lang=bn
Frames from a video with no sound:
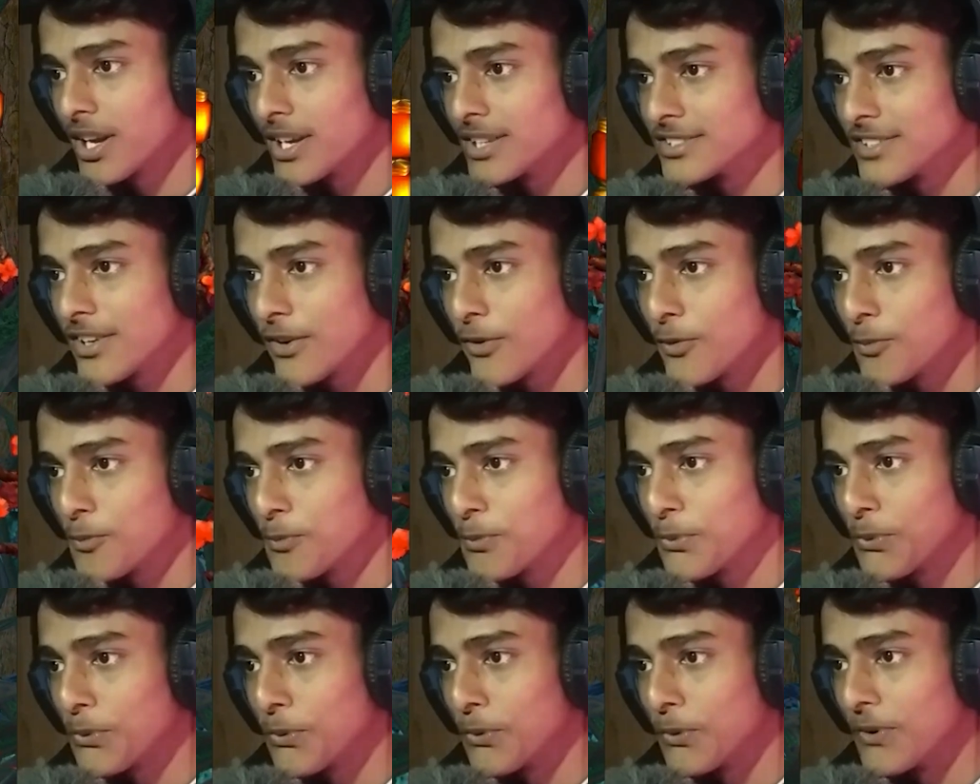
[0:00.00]
হয়ে গেছি এখন
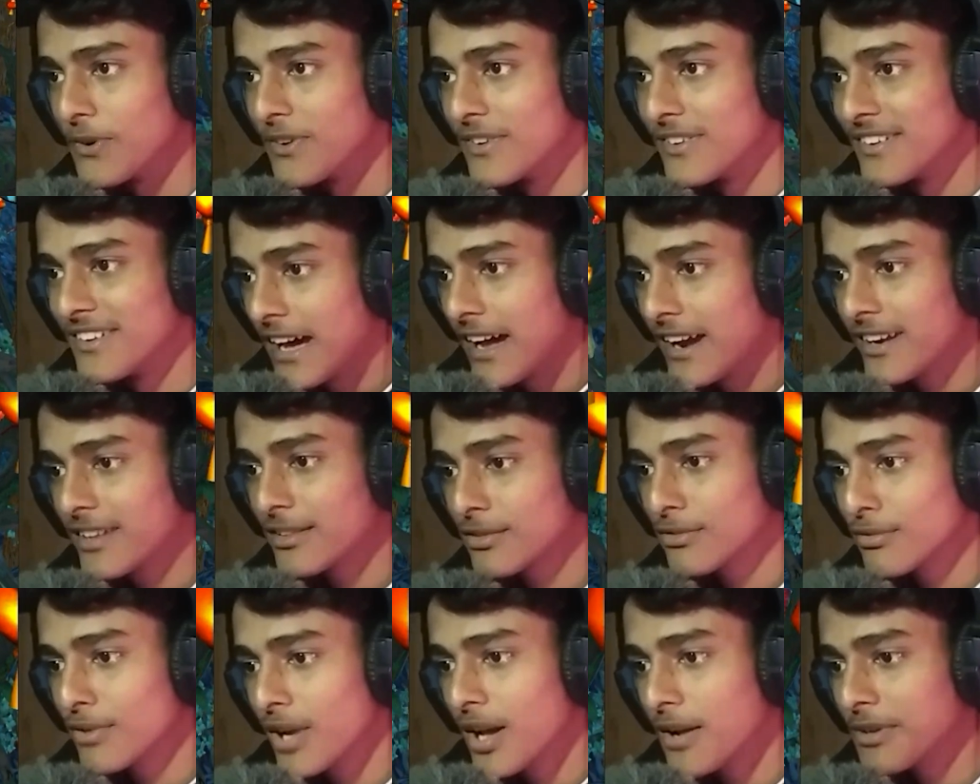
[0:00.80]
প্রো
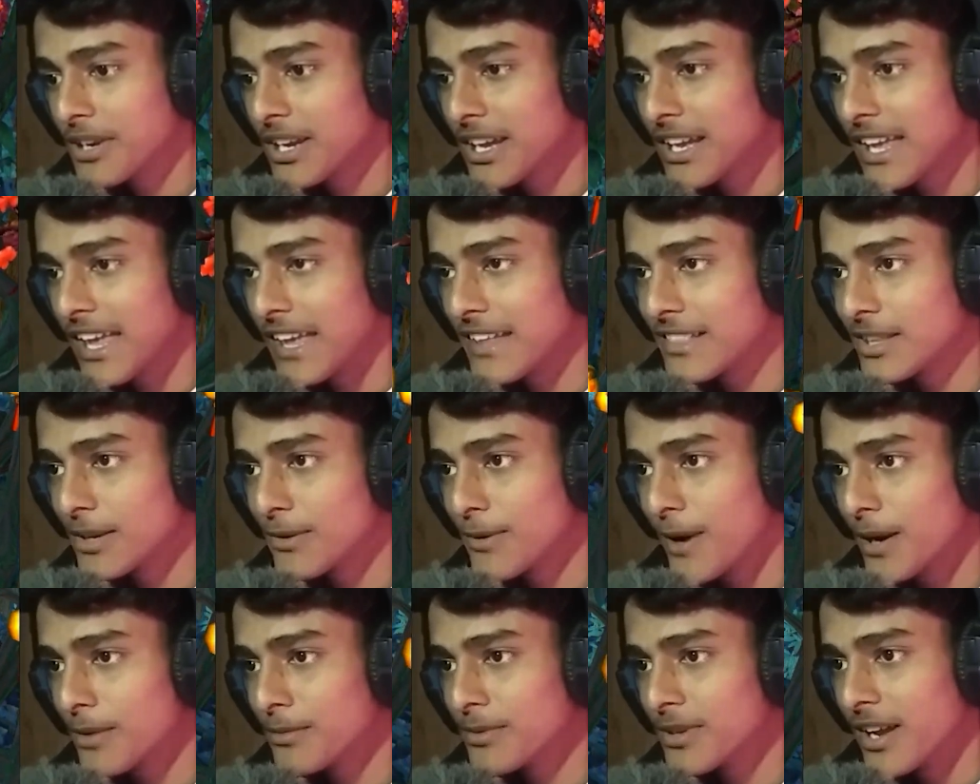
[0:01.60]
আরে তোরা আমাকে
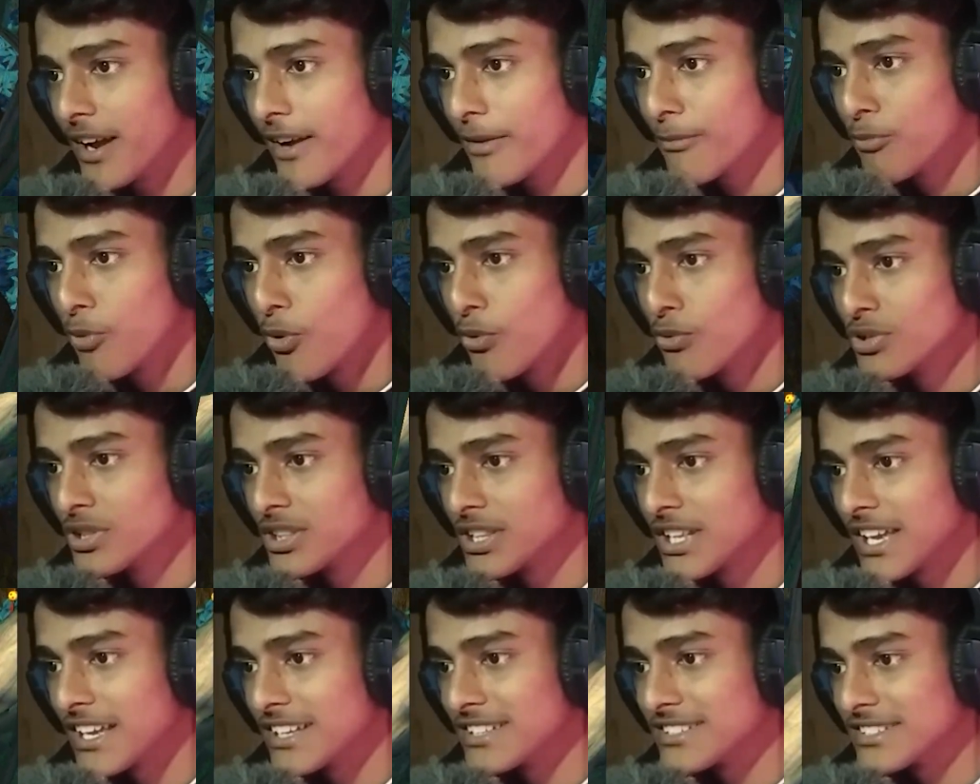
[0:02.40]
খেতে পারবি না আর
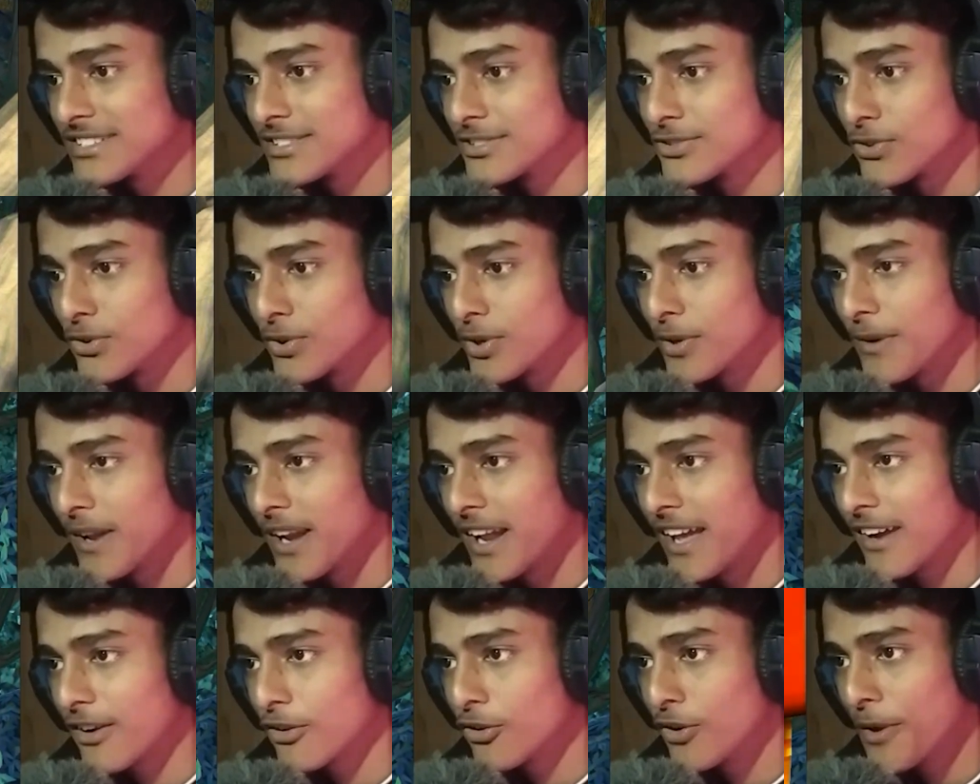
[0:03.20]
বহুত খেয়েছিস
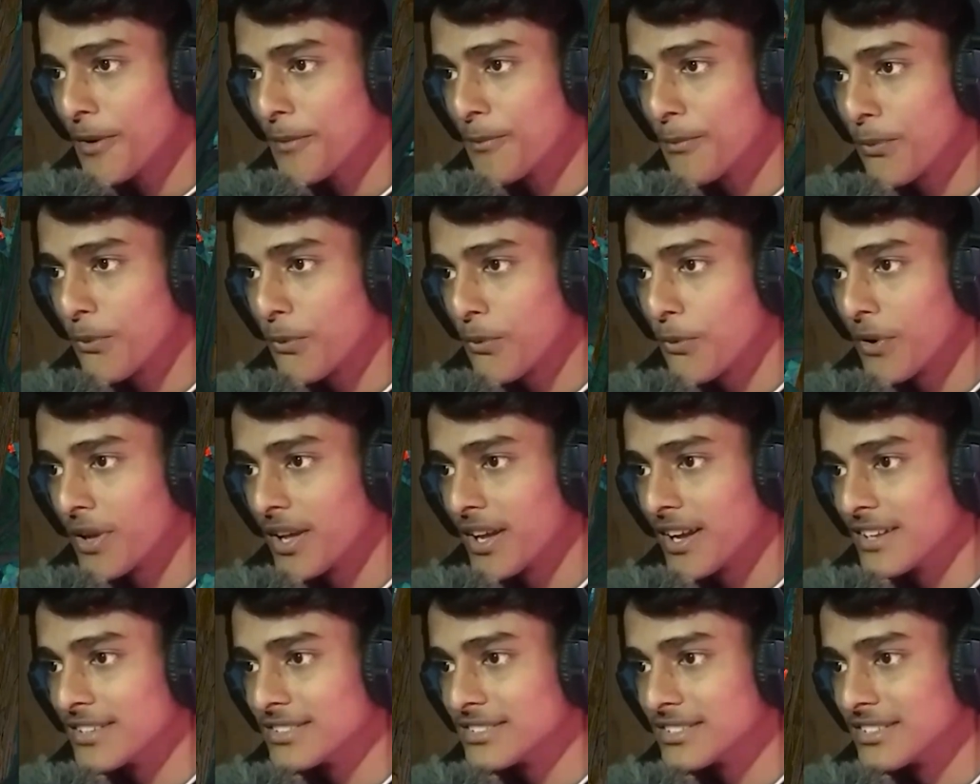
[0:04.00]
ছোটোবেলায় এখন আমি প্রো
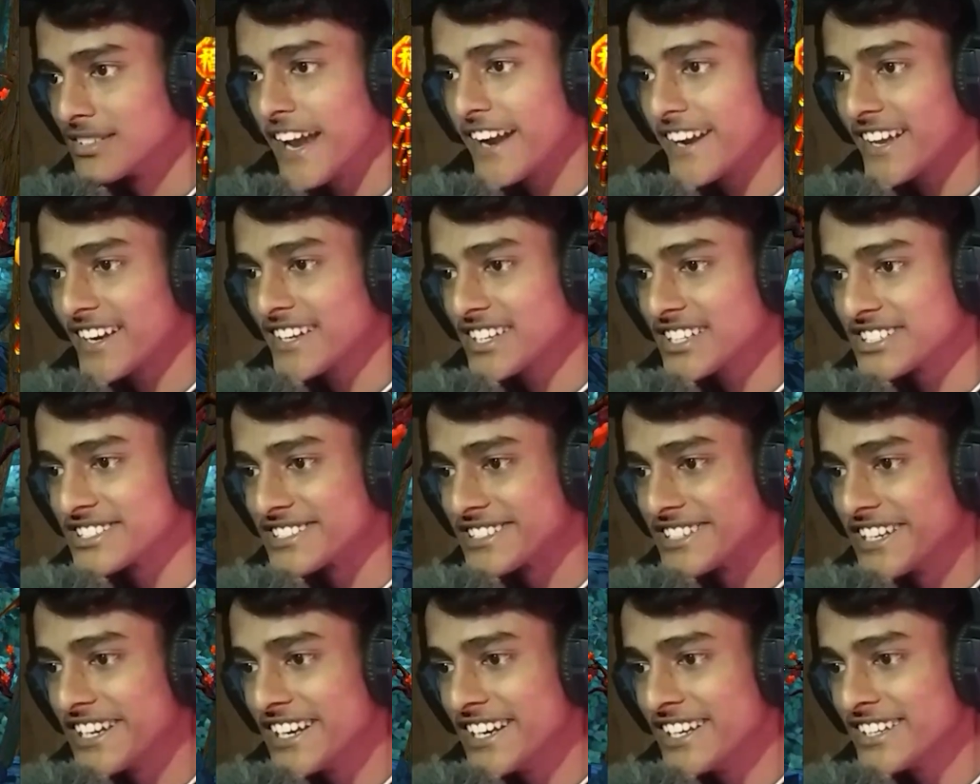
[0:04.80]
হয়ে গেছি এটা একটা
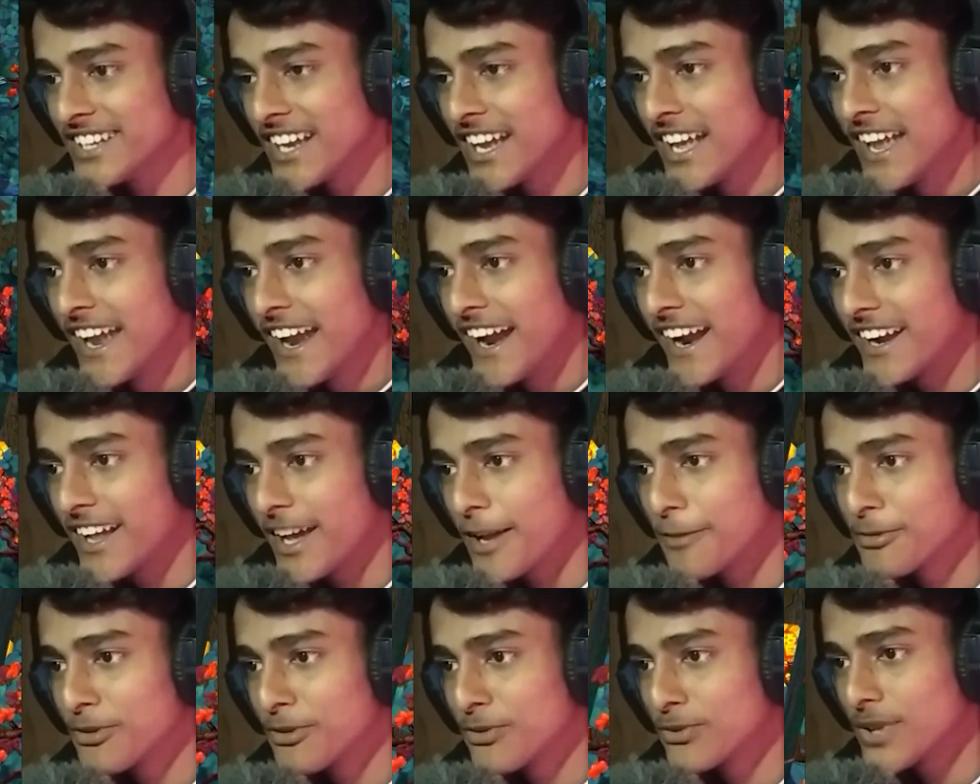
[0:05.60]
শিল্ড
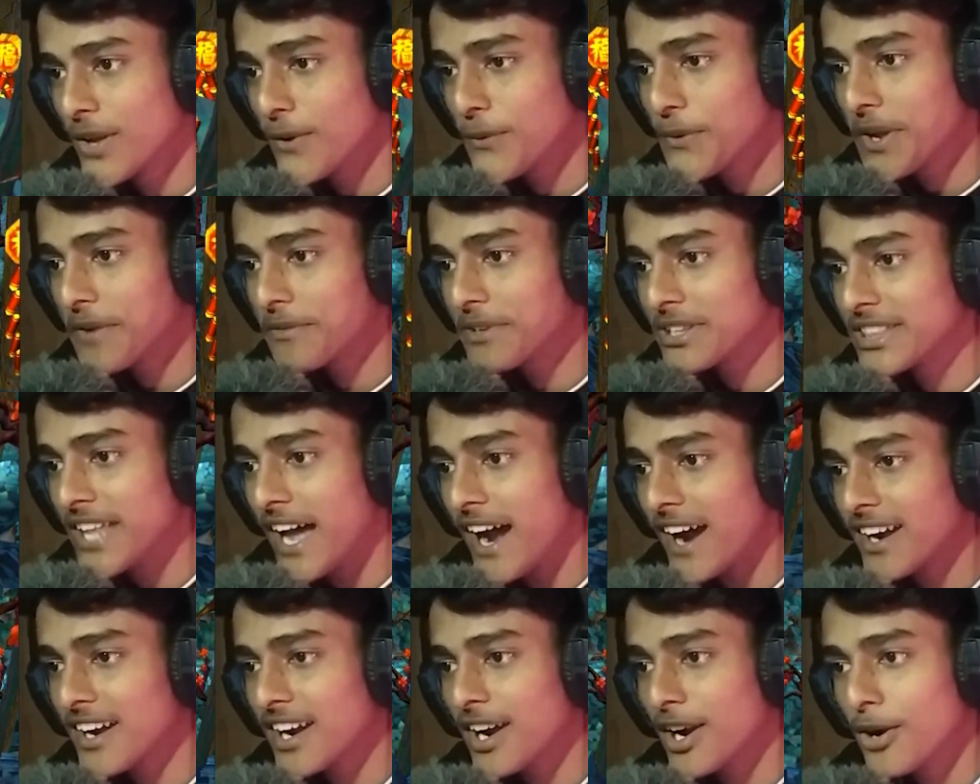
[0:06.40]
এটা আমি কোথাও গিয়ে আবার
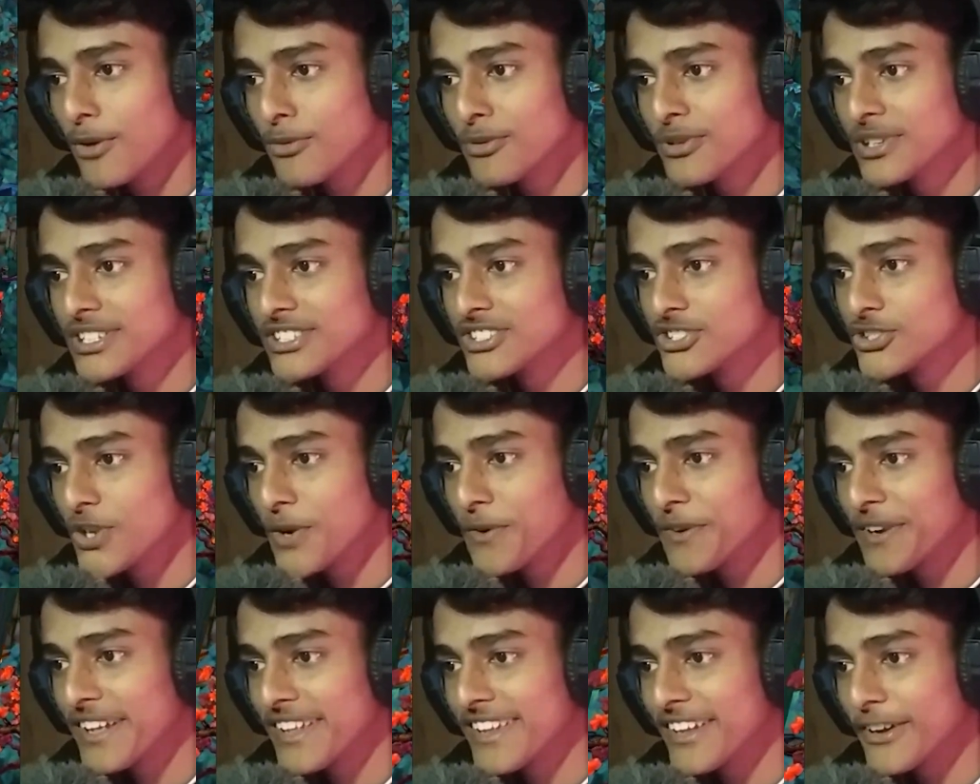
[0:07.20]
ধাক্কা খাবো
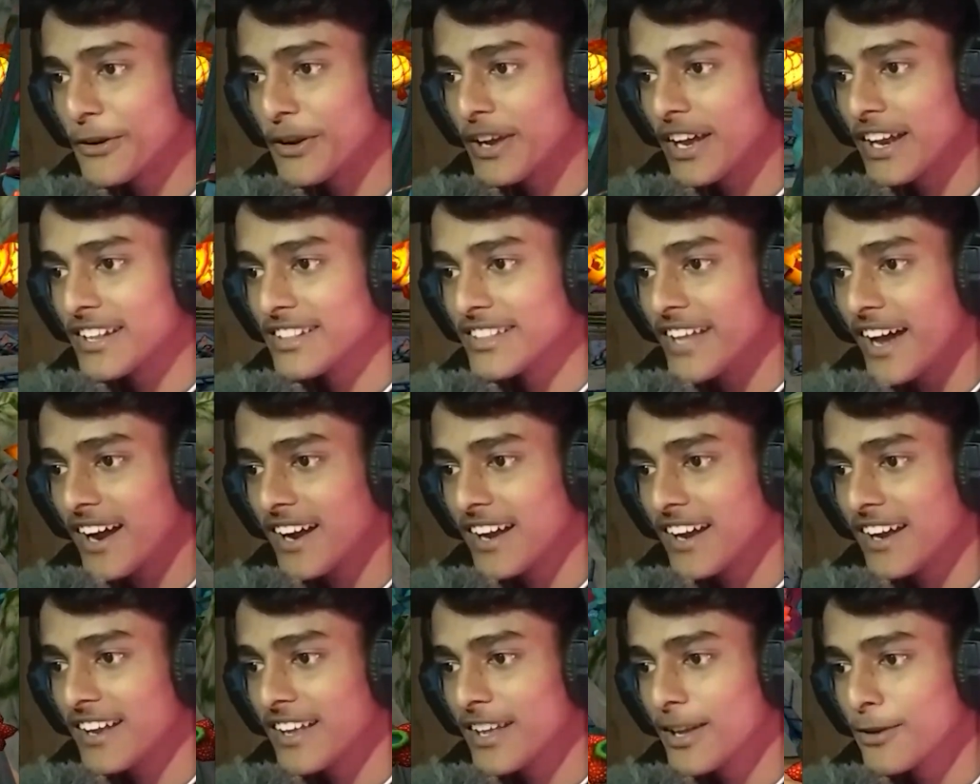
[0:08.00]
কিচ্ছু হবে না দেখো এখানে
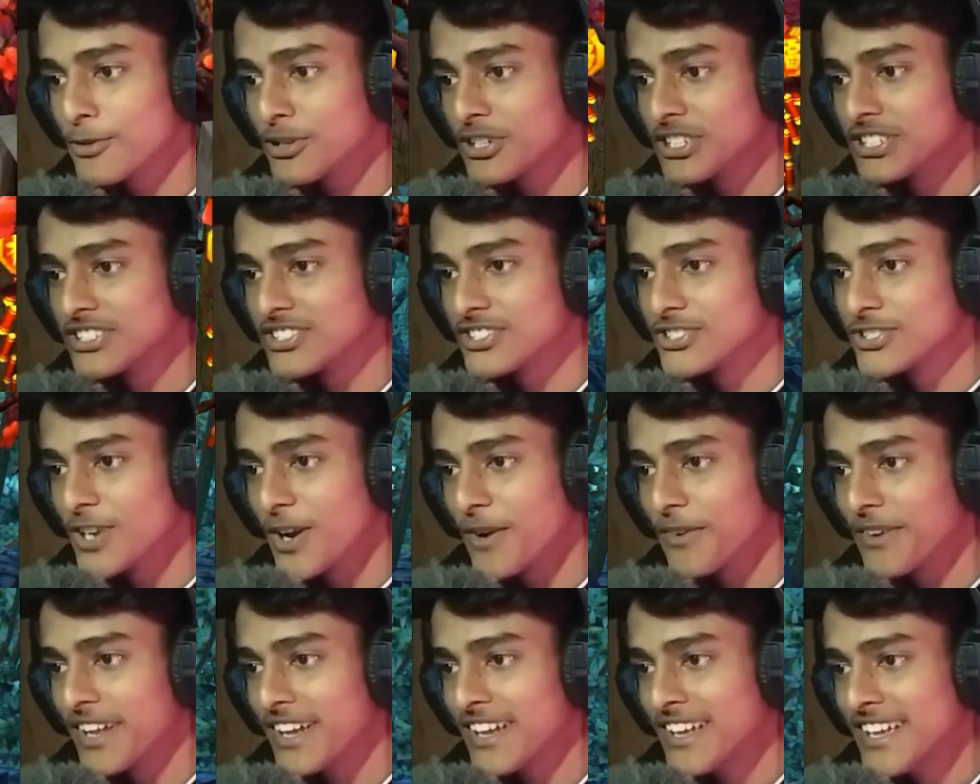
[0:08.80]
ধাক্কা খেয়ে যাবো
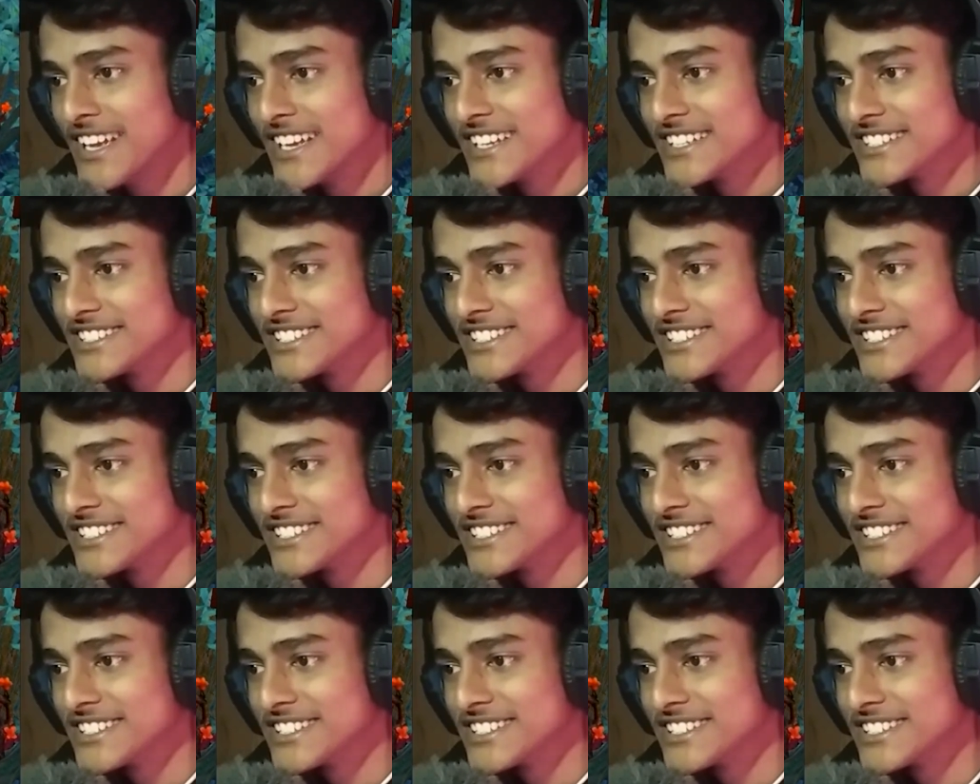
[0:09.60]
কিচ্ছু হবে না